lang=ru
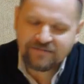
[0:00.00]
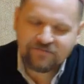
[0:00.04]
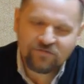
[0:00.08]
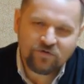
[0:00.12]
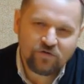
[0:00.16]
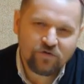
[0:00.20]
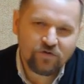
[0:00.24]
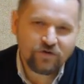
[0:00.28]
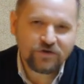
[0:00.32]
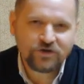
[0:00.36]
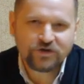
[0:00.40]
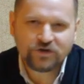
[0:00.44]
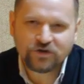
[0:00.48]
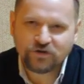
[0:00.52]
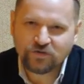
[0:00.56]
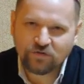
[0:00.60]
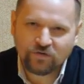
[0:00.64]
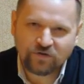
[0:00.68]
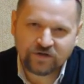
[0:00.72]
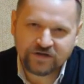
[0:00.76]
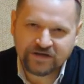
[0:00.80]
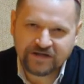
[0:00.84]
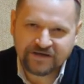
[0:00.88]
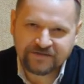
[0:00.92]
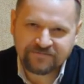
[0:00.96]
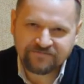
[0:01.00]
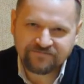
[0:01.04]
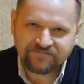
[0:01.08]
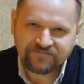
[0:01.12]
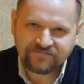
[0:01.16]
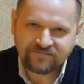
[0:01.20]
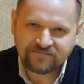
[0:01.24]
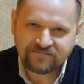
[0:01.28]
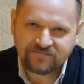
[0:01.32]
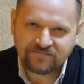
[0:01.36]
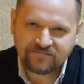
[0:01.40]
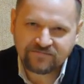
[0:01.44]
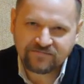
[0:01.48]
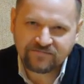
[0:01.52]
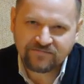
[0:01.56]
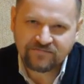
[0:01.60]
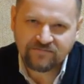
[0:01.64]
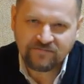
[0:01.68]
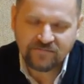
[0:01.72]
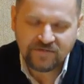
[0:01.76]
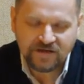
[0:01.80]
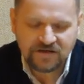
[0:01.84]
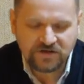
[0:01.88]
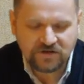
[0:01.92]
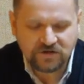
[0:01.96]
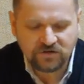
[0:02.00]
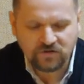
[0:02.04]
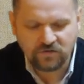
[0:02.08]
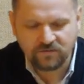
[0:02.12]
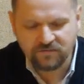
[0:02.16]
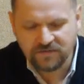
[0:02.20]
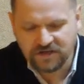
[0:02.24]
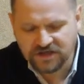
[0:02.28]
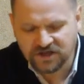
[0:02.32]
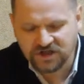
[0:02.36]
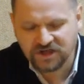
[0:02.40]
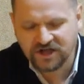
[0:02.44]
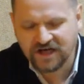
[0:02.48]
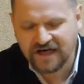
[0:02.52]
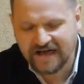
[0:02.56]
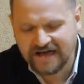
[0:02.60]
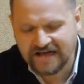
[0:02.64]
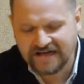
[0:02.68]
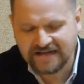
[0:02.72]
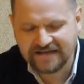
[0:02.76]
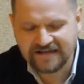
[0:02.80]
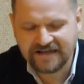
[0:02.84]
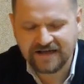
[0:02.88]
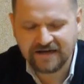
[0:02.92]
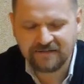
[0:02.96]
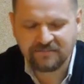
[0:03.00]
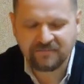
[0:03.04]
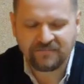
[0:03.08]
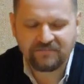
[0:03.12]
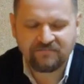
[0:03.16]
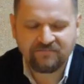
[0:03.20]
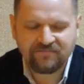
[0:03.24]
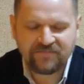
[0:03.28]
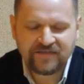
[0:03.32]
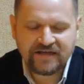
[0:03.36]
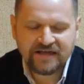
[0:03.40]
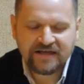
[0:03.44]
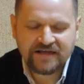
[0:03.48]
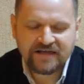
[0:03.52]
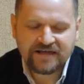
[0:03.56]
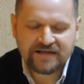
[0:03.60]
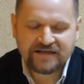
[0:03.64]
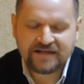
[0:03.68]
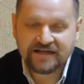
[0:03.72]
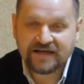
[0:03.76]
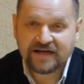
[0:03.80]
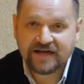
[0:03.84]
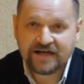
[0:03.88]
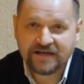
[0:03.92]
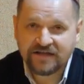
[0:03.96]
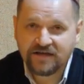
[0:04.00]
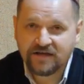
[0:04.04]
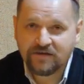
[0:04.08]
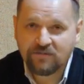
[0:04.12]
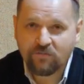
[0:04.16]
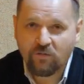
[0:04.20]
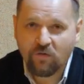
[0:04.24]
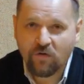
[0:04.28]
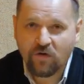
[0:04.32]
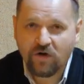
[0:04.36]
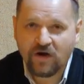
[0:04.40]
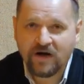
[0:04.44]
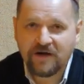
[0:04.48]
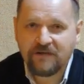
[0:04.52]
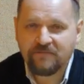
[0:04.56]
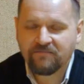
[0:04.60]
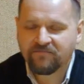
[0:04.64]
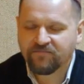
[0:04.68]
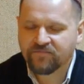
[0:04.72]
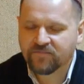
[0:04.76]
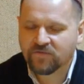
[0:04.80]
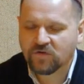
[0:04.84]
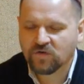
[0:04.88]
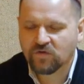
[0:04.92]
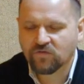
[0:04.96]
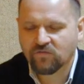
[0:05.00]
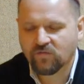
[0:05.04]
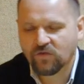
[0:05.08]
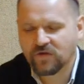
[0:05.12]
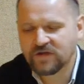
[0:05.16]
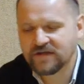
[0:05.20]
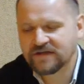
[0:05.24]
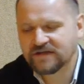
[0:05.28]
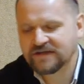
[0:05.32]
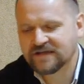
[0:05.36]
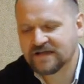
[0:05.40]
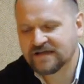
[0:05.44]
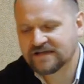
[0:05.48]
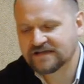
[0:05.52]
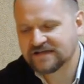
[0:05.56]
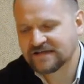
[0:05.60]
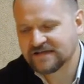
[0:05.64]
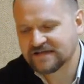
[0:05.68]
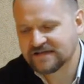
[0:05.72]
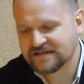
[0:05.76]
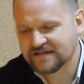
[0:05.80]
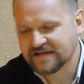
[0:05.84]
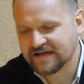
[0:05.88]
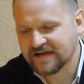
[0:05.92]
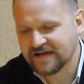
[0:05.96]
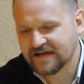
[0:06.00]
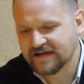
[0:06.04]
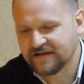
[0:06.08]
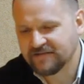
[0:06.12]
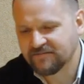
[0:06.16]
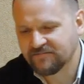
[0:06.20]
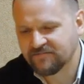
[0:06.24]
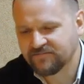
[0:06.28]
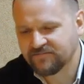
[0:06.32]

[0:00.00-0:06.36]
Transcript: хоть что-то, что мешает нам находить Бога, уводит нас от цели,